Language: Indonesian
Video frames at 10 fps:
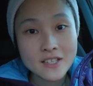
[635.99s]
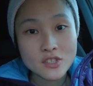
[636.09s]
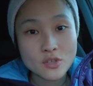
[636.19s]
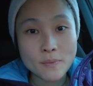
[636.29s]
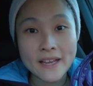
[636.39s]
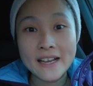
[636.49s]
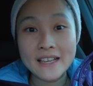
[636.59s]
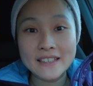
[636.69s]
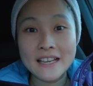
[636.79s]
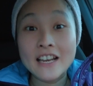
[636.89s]
supaya
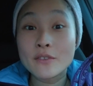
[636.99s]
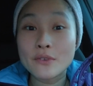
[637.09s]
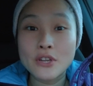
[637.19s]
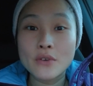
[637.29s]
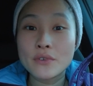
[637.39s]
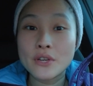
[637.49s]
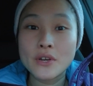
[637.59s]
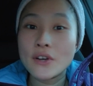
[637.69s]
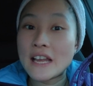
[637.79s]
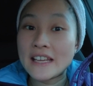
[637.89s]
nggak ketinggalan
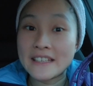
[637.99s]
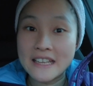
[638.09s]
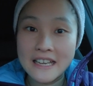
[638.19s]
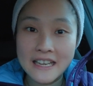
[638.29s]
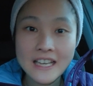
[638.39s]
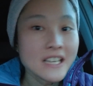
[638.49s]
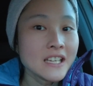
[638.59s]
video-video lainnya.